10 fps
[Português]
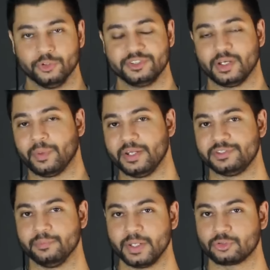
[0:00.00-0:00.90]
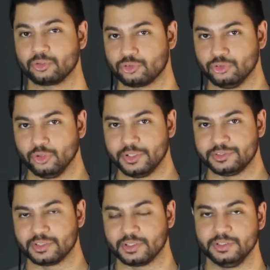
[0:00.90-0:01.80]
O desaparecimento dos
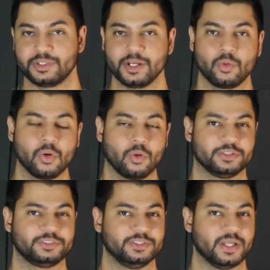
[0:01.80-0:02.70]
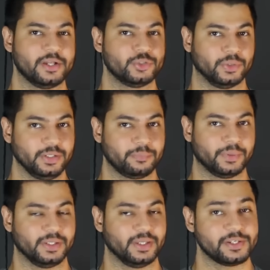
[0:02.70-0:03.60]
dois intrigou a cidade de
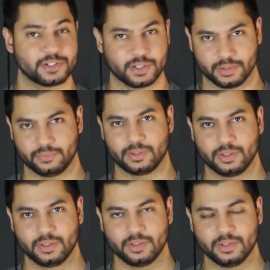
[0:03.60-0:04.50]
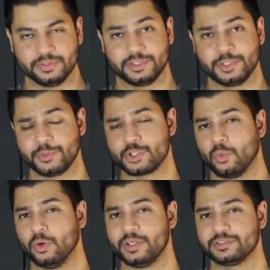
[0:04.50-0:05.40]
Olímpia e região. Esse tipo de
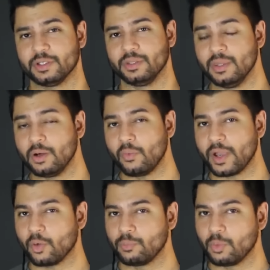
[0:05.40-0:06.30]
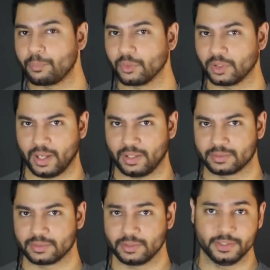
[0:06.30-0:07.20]
coisa não é comum por
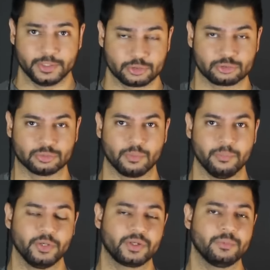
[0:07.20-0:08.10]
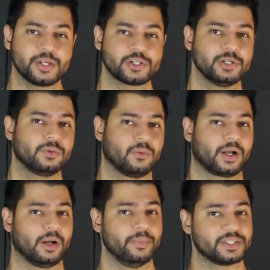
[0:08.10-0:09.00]
lá, e isso meio que mexeu
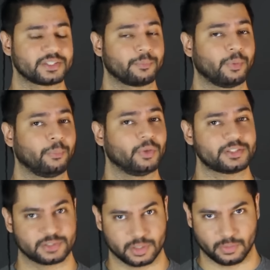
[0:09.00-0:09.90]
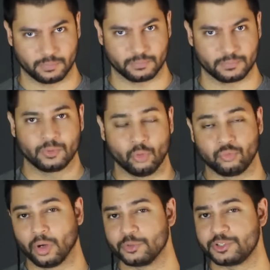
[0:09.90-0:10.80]
com a cabeça da população.
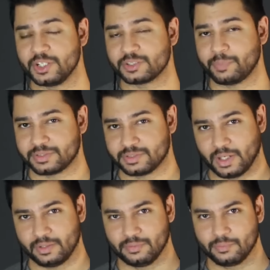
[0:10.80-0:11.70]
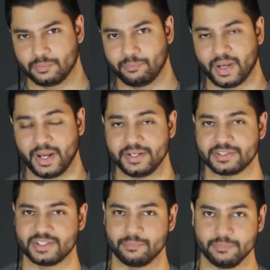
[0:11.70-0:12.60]
Conforme os dias passavam,
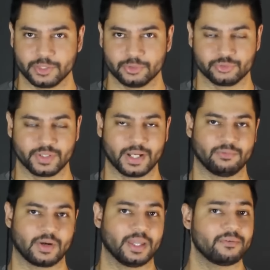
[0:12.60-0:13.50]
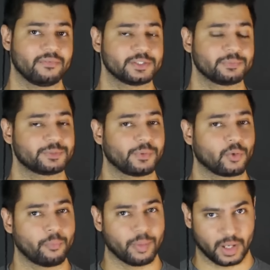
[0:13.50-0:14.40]
parentes e amigos ficavam cada vez mais
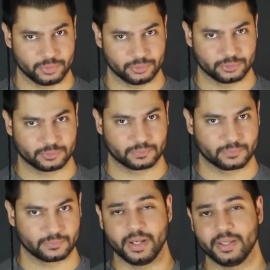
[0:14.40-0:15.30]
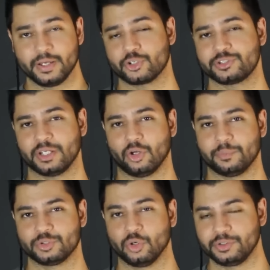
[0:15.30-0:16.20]
preocupados. Maria José
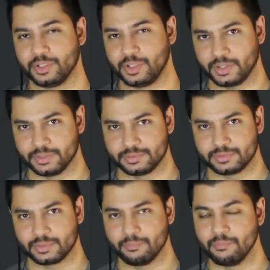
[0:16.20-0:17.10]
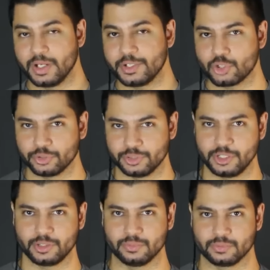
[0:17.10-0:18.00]
Lopes Rodrigues, mãe de
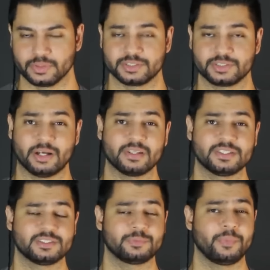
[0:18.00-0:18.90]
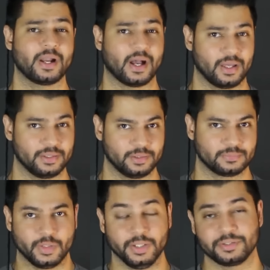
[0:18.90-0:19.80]
Rodrigo, estava
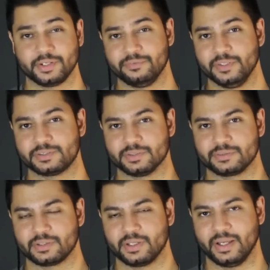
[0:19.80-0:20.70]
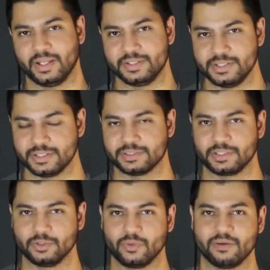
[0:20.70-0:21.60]
desesperada. Em entrevistas, ela
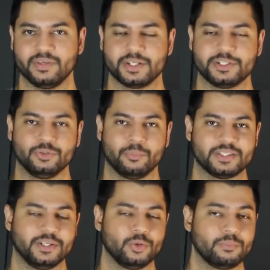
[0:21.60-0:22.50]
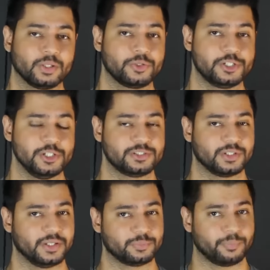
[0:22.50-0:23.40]
disse que não havia tido mais nenhuma
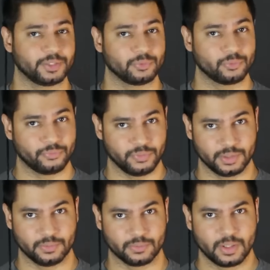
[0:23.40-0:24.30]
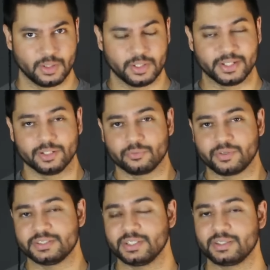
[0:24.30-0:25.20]
notícia a respeito do filho e que não
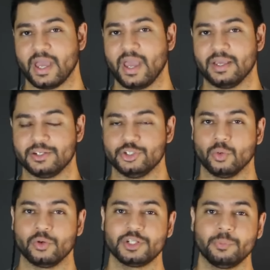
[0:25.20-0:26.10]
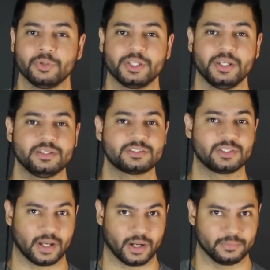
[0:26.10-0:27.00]
fazia ideia de onde ele poderia
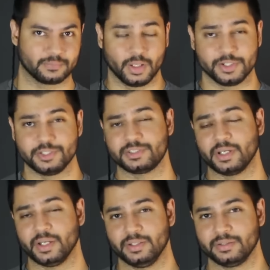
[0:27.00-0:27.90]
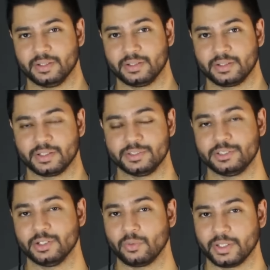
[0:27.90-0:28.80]
estar. Ela disse ainda que
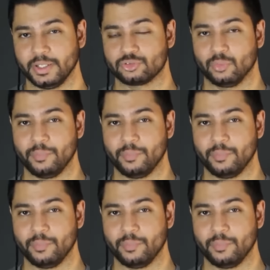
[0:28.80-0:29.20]
se alguém